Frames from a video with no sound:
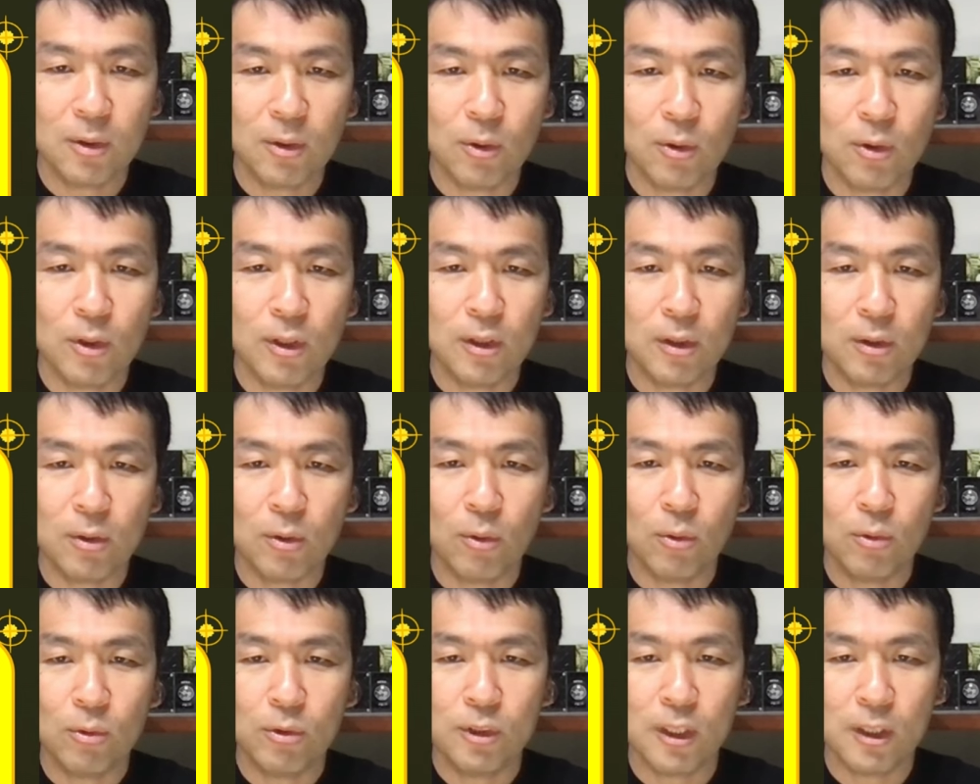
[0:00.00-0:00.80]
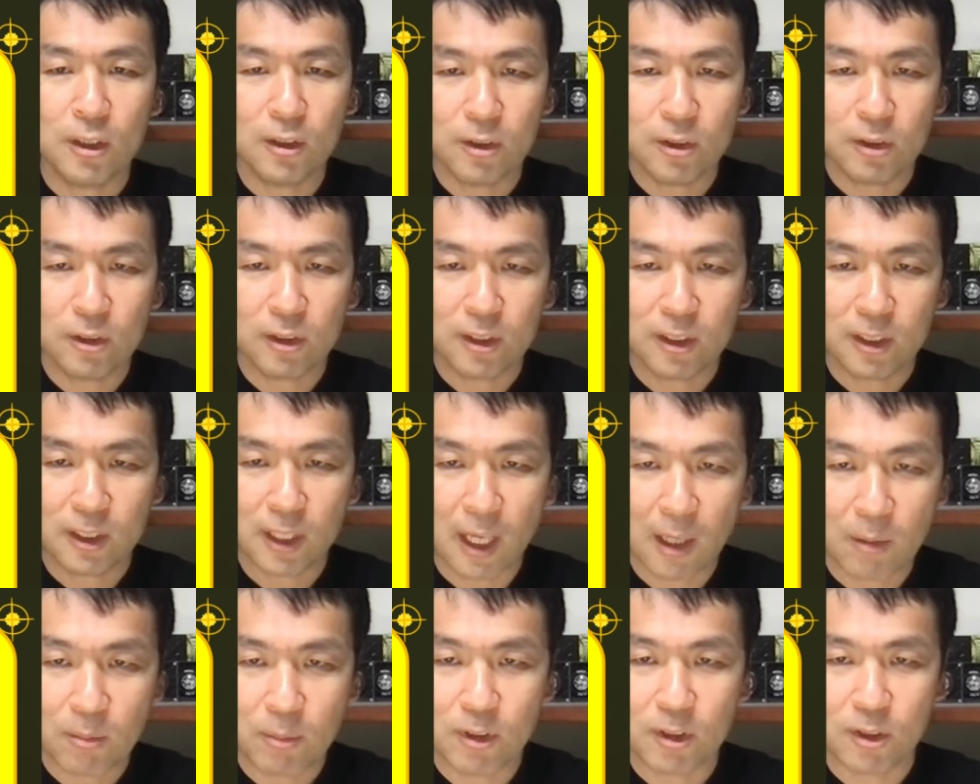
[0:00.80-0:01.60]

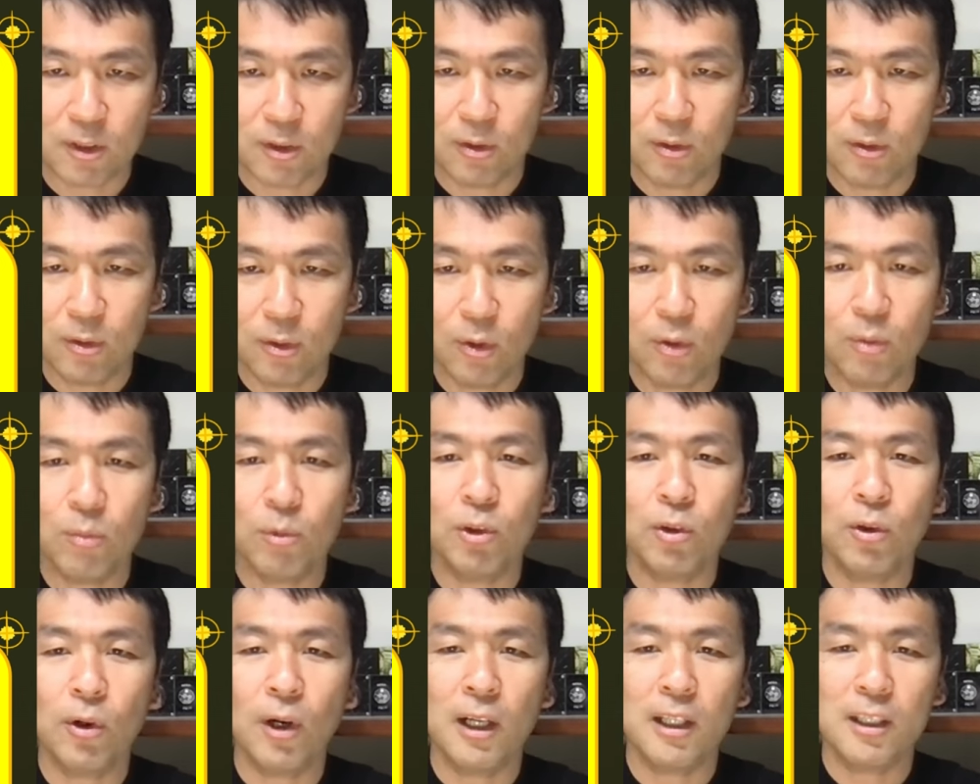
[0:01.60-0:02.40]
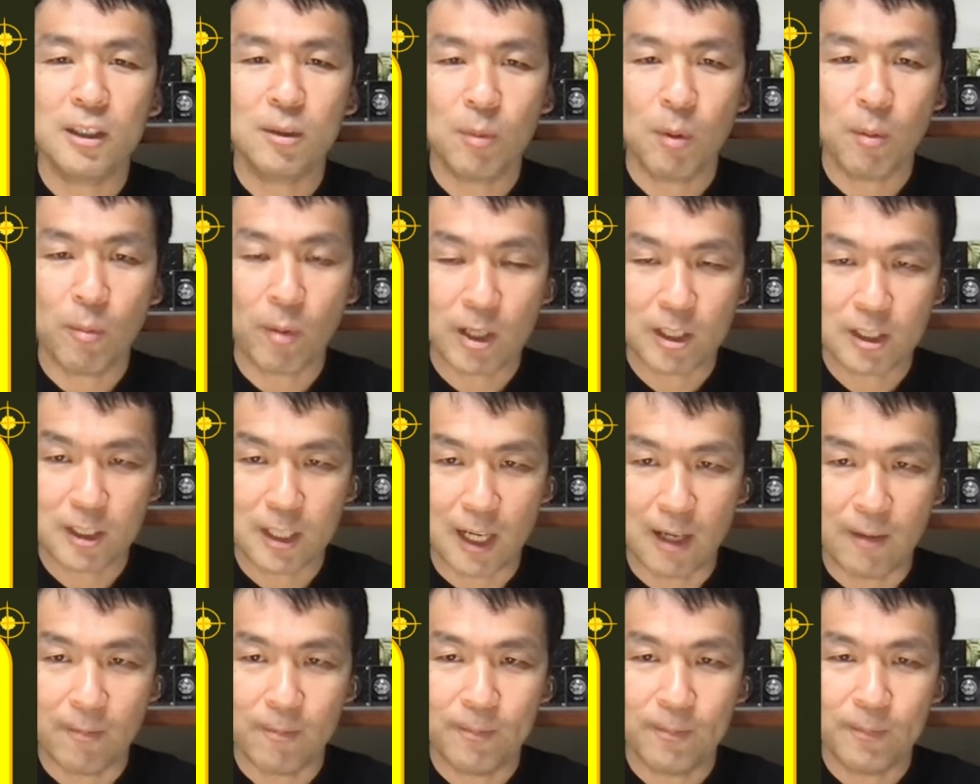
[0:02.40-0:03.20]
クコインコンシェルジュサービスというものを始めまし
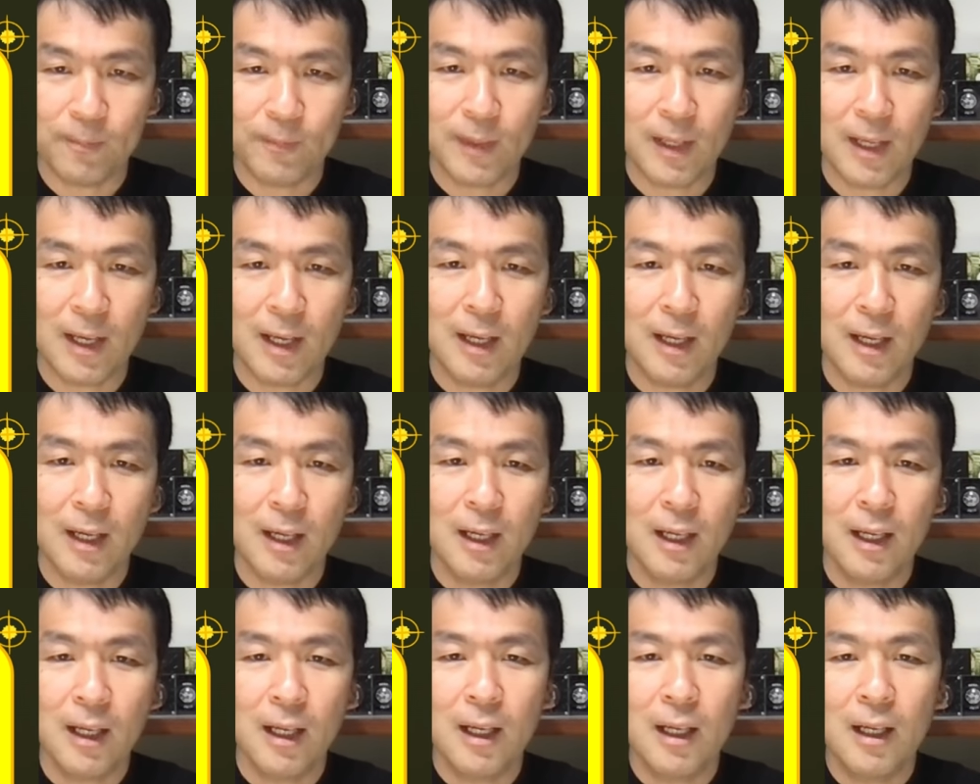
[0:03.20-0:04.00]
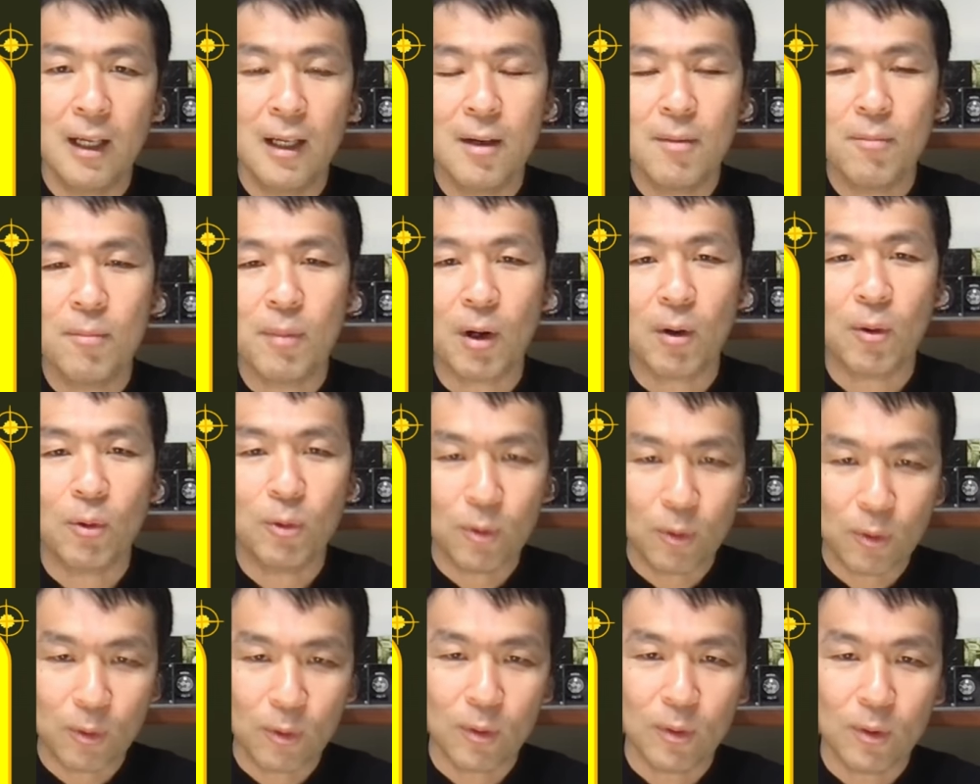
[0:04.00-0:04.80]
た。まあ、こ
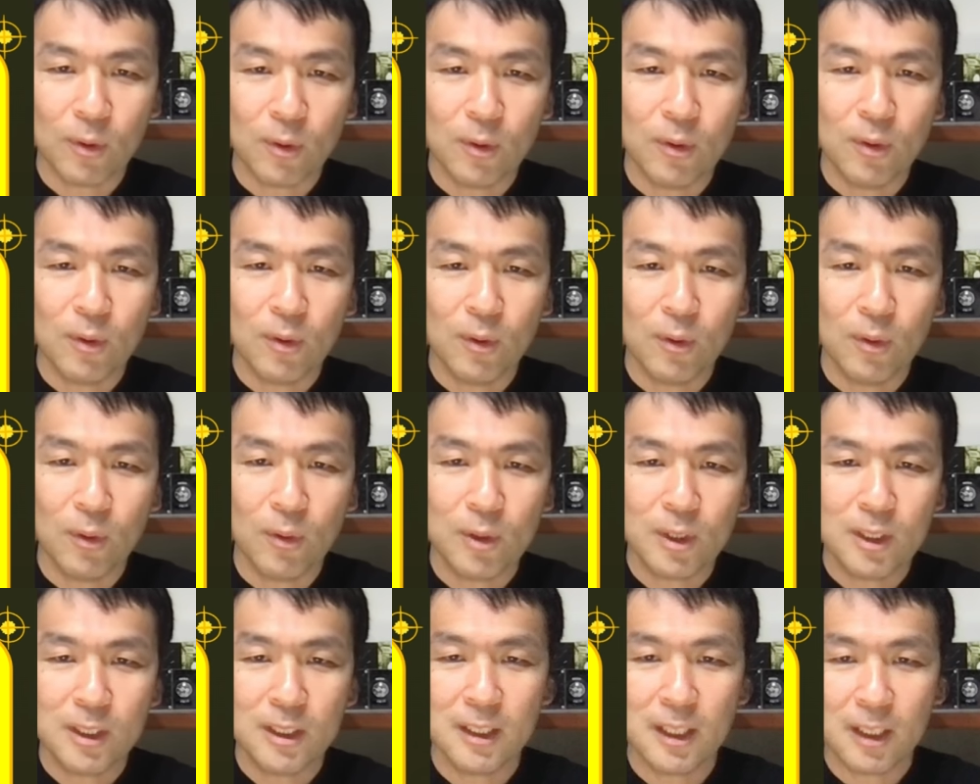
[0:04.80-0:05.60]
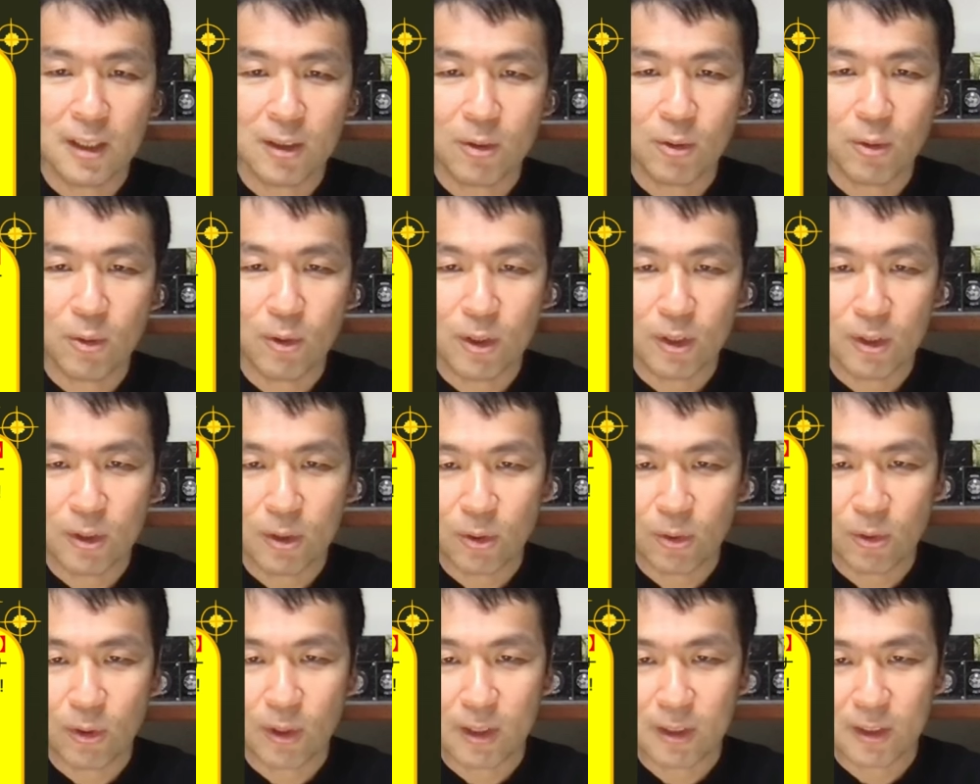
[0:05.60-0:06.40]
のオリジナルコイン
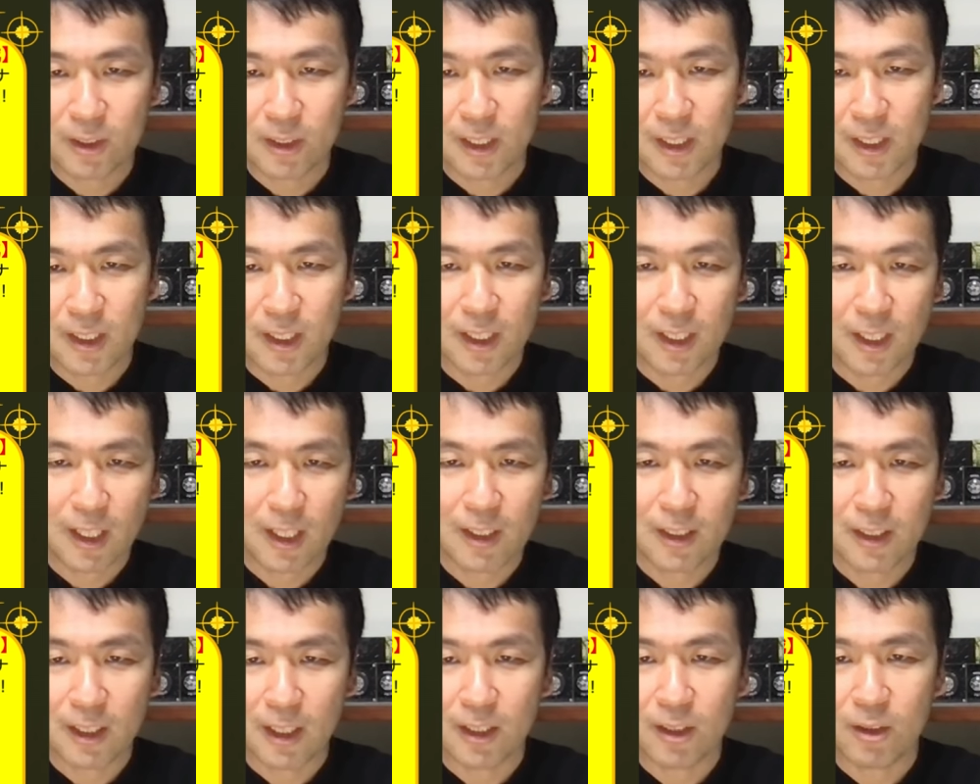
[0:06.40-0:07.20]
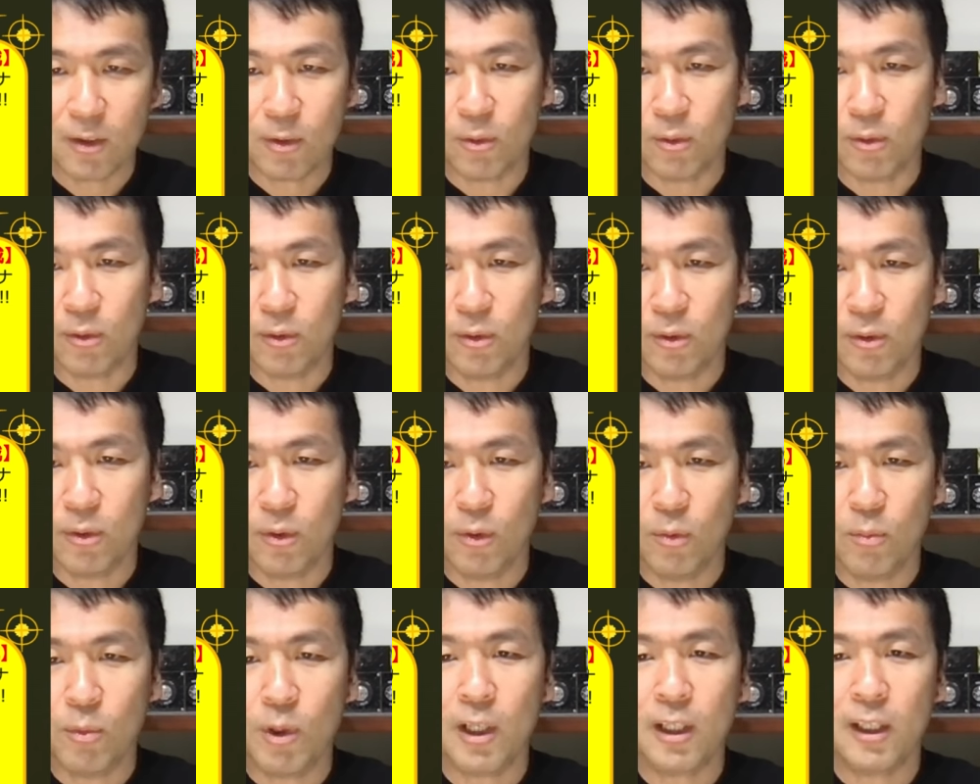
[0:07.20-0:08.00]
動画付きって何だと
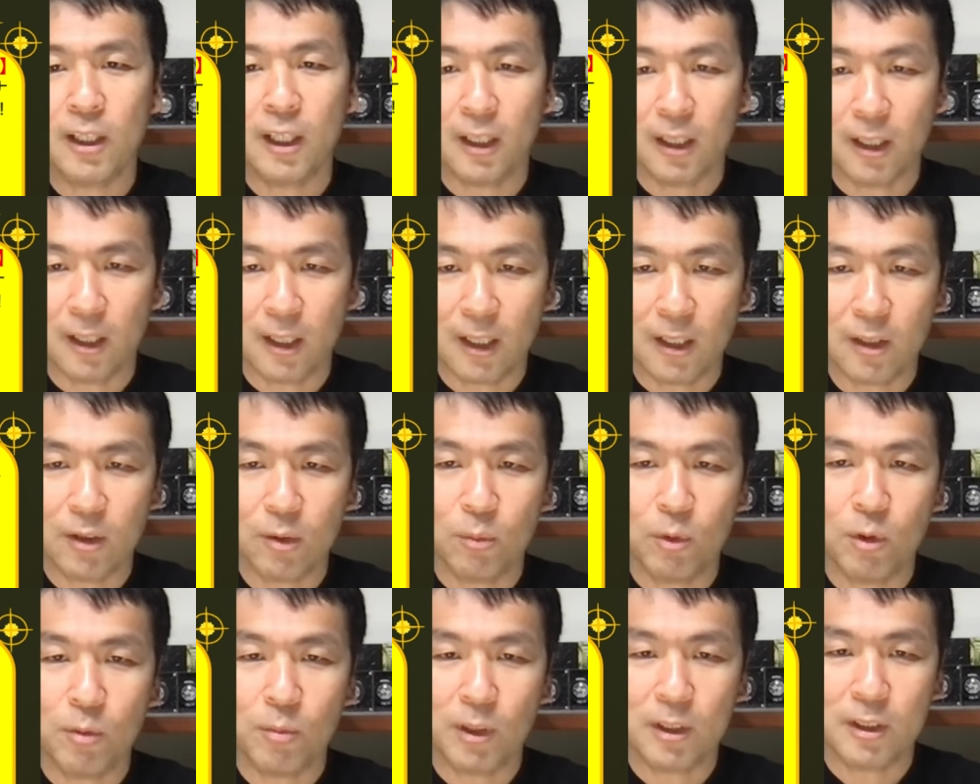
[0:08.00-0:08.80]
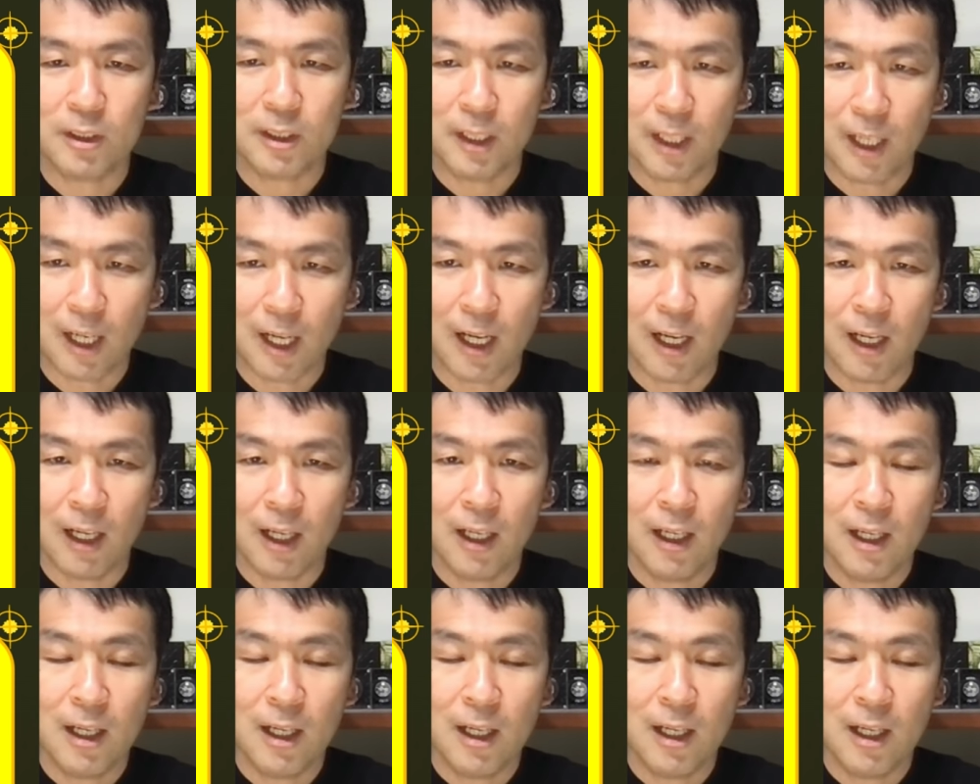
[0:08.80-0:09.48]
思われたかと思いますが、